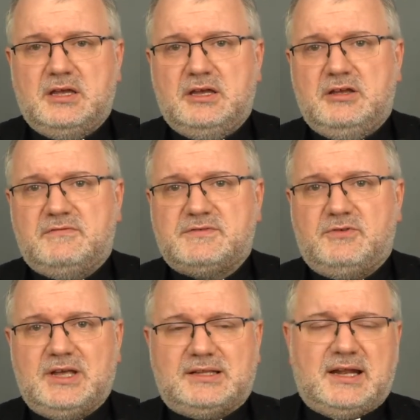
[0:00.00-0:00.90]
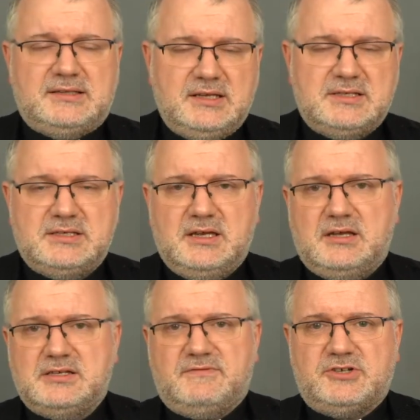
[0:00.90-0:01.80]
y, w swoje
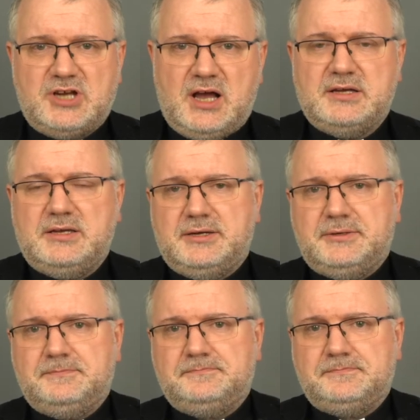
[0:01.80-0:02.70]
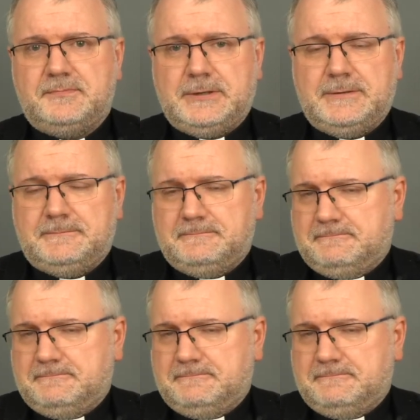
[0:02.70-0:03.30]
tradycje, zwyczaje. Nie?